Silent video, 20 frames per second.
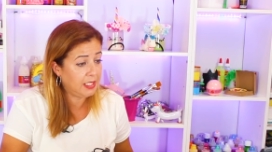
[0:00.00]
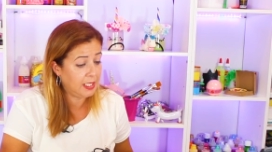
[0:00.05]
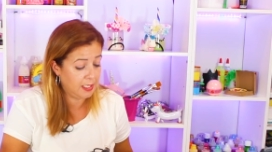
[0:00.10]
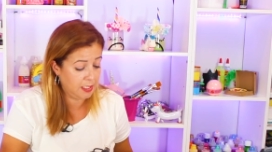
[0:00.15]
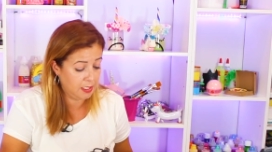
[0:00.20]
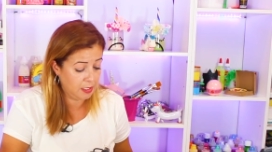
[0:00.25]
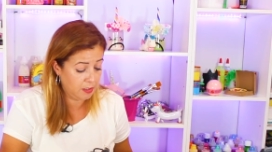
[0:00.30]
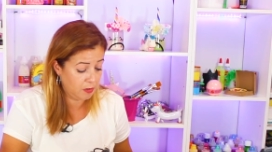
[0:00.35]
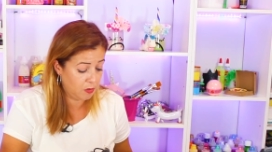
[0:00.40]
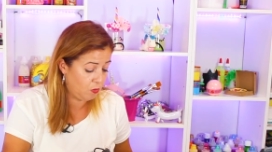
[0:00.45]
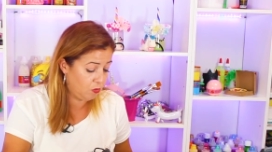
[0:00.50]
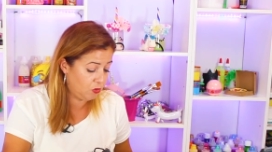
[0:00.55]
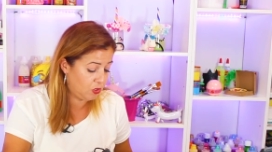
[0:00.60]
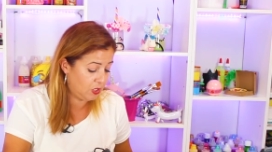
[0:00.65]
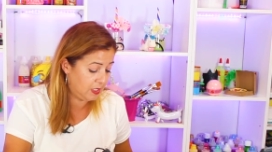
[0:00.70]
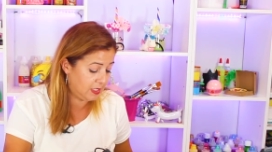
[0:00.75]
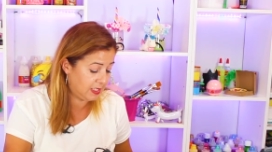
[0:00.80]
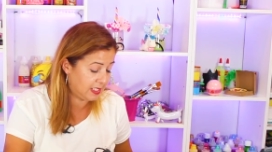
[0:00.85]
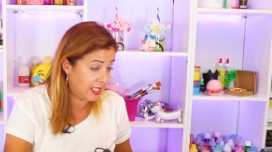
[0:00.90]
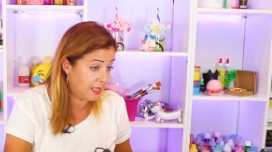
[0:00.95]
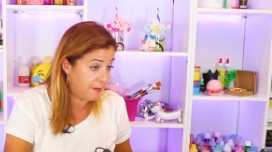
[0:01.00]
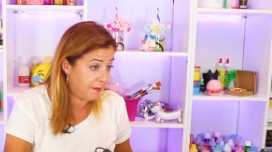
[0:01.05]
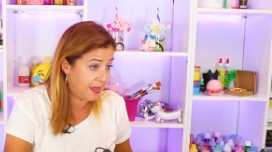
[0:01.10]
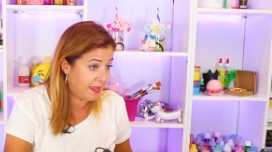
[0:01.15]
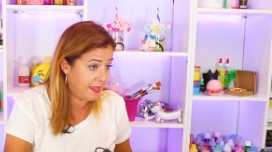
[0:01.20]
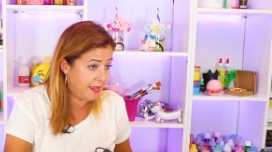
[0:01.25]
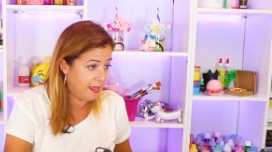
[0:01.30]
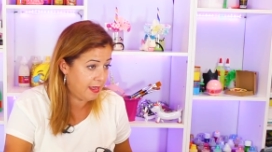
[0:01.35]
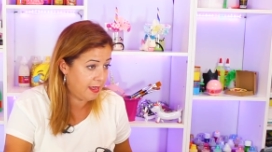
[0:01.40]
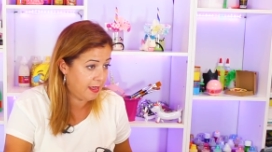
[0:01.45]
tienen un
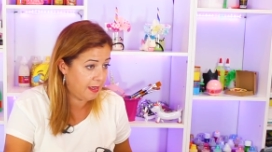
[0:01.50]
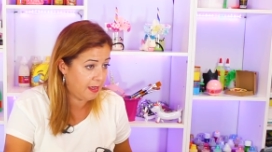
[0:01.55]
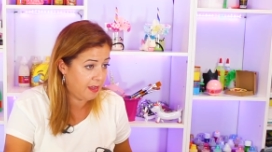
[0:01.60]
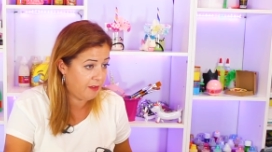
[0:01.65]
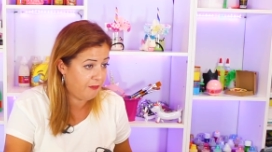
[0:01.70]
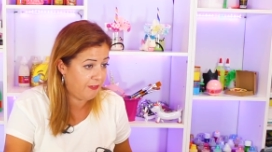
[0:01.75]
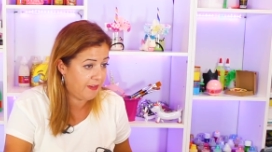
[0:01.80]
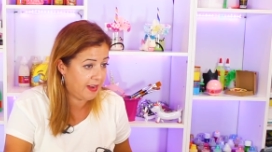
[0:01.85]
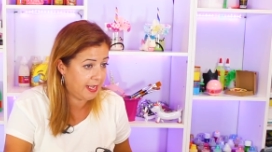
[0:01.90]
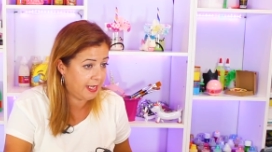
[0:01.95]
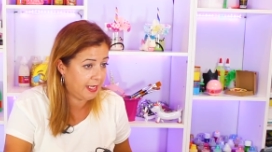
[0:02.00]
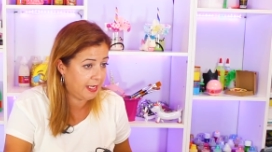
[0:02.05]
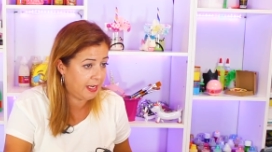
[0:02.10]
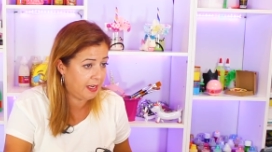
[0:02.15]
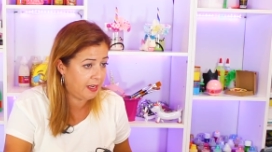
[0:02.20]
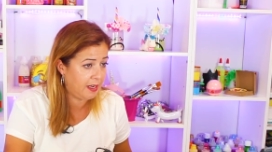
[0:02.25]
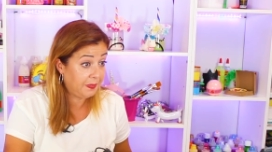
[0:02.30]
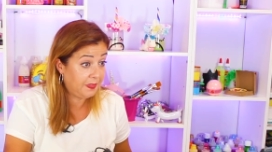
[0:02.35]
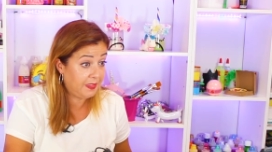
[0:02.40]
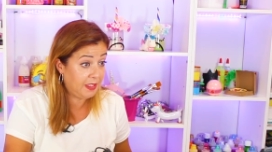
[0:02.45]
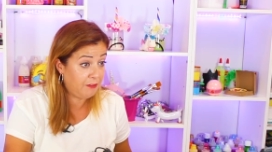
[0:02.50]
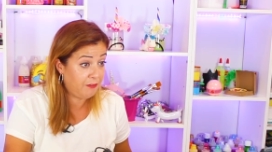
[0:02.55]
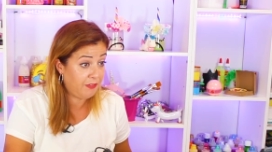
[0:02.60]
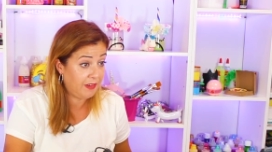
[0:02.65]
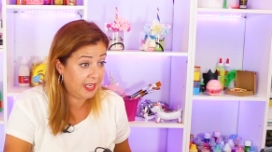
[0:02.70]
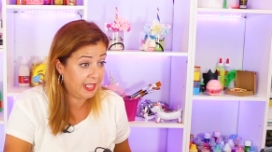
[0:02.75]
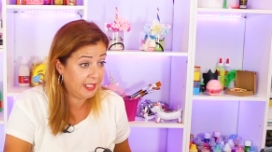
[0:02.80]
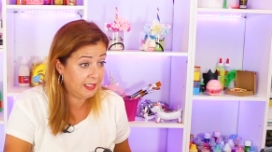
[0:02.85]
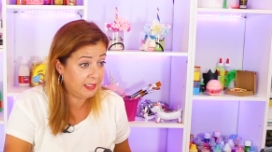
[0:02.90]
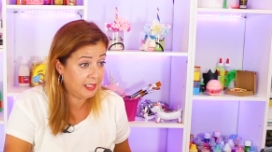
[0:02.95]
sistema de freír
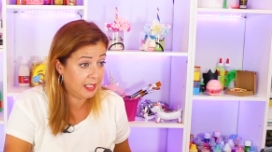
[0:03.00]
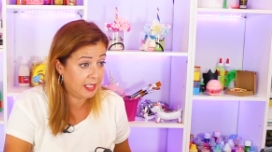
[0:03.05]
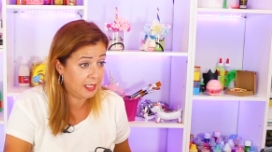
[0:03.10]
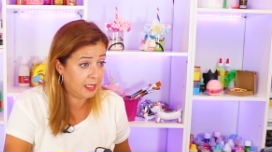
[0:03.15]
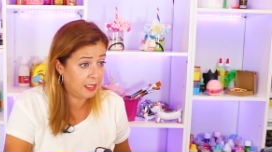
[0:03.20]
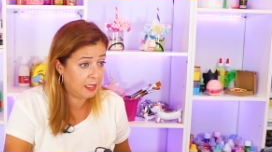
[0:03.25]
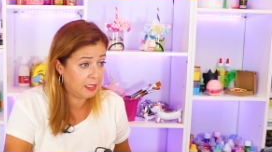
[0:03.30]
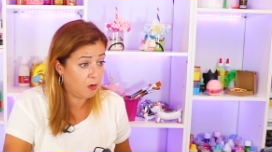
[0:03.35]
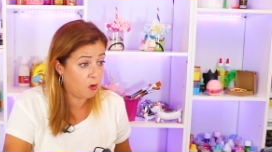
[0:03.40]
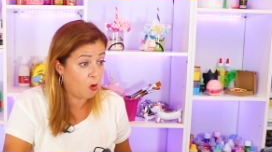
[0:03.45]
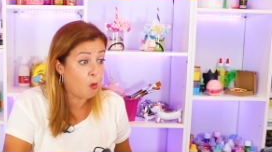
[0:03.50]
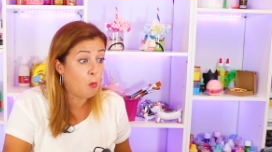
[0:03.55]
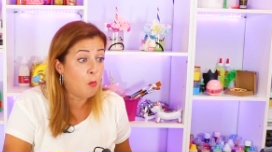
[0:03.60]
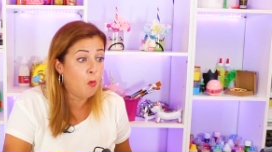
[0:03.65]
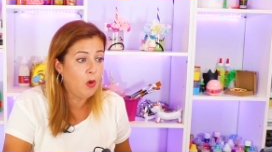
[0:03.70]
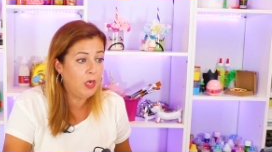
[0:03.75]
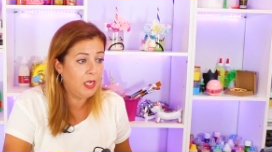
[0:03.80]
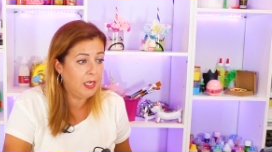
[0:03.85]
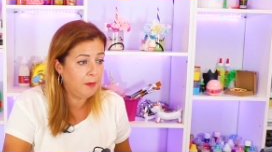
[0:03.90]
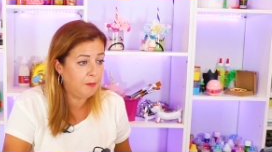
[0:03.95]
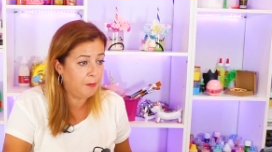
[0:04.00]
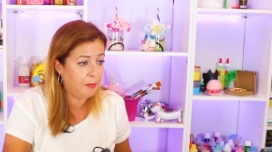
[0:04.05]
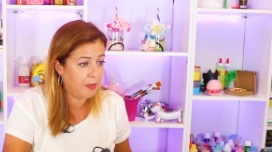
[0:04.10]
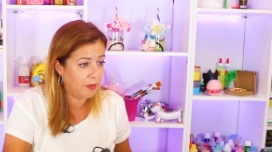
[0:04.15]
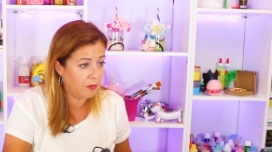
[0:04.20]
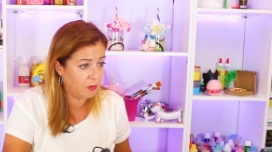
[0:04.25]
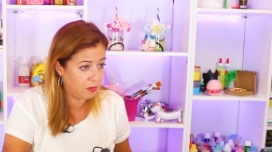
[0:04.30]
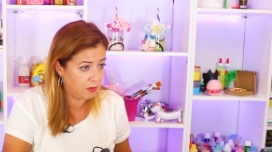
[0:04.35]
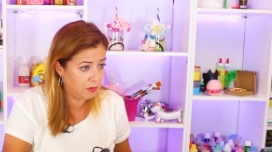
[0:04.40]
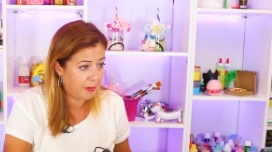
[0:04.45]
diferente o muy
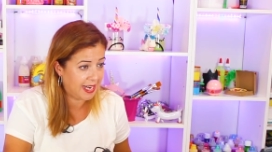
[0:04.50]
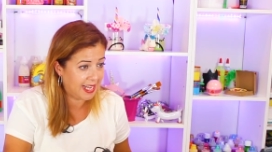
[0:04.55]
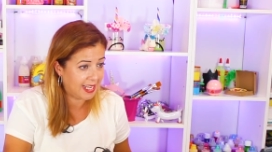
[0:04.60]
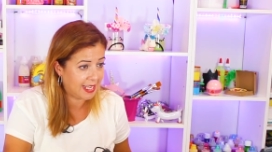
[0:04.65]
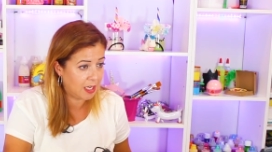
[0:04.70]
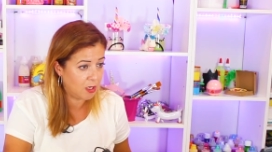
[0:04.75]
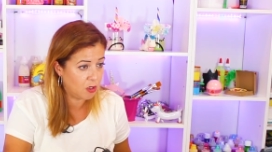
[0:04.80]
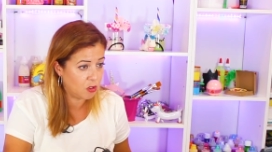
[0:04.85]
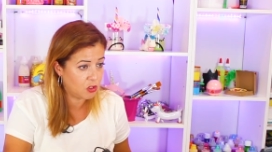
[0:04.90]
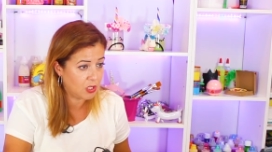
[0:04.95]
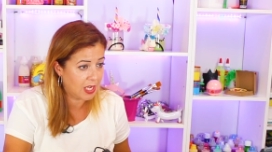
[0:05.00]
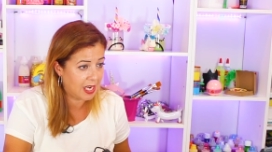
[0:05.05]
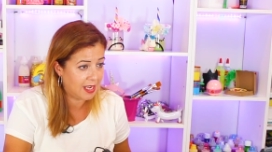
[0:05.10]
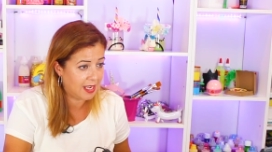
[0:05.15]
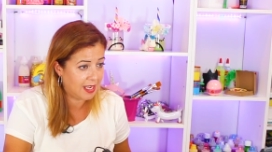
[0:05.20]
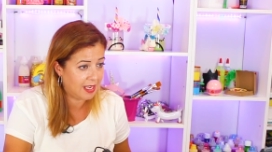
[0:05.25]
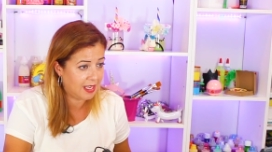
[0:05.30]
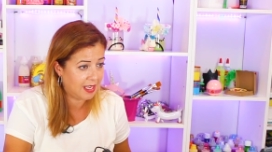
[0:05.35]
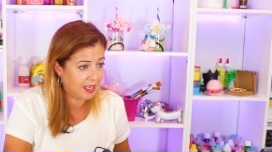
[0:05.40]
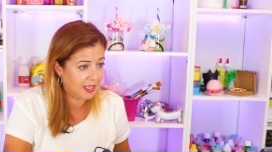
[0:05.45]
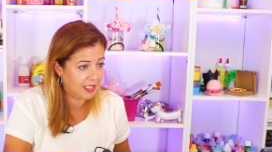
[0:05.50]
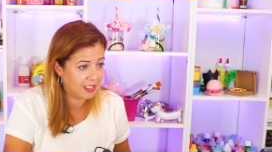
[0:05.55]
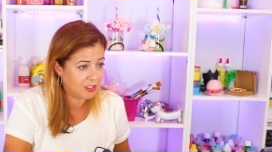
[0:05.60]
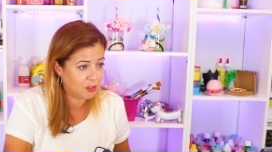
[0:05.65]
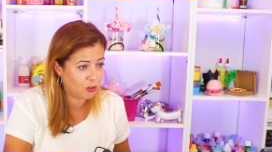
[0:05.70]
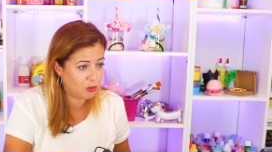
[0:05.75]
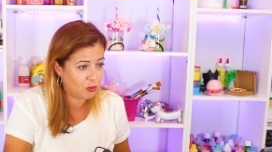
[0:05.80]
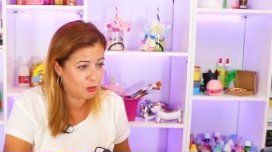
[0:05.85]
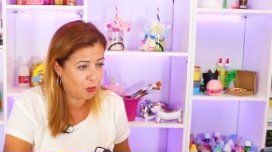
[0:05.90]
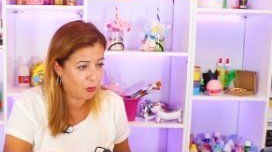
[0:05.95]
limpio para que nos salgan
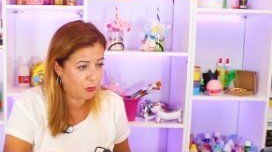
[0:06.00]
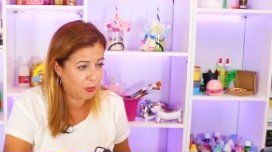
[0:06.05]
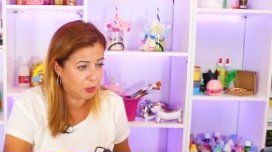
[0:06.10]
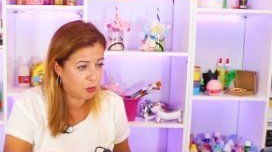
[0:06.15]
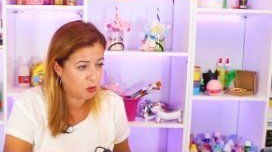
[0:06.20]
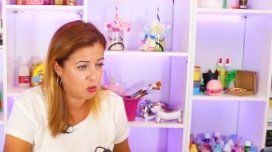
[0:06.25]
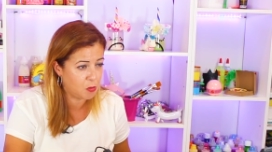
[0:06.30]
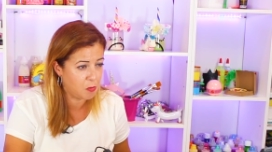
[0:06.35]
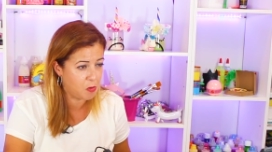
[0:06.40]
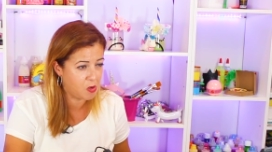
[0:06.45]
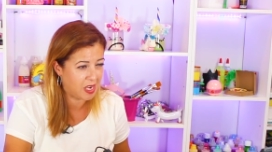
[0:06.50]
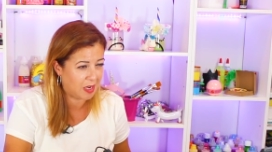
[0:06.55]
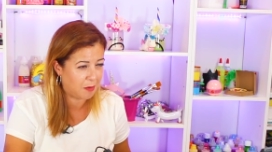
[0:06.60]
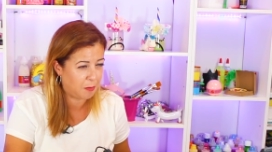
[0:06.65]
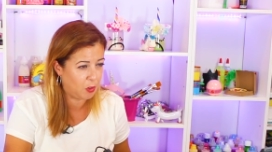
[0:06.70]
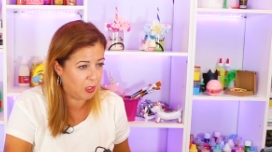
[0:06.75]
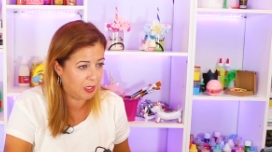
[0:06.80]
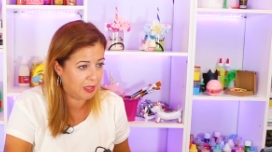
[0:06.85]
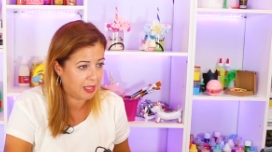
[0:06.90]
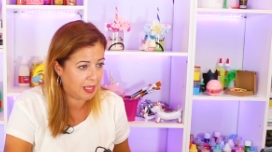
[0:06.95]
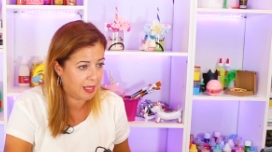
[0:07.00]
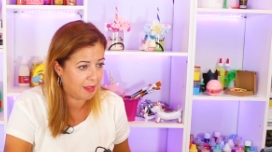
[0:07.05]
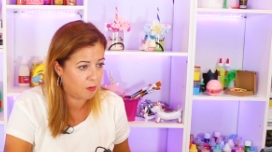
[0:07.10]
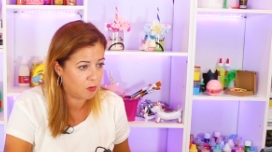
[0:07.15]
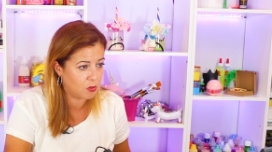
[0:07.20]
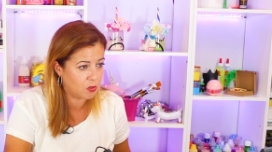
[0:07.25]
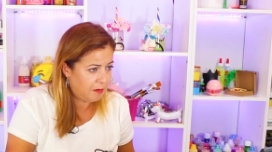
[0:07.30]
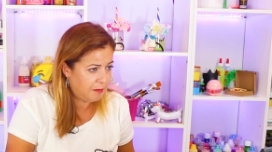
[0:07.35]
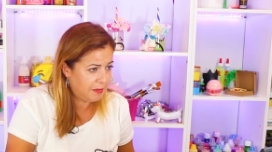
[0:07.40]
estos trocitos como carbonizados.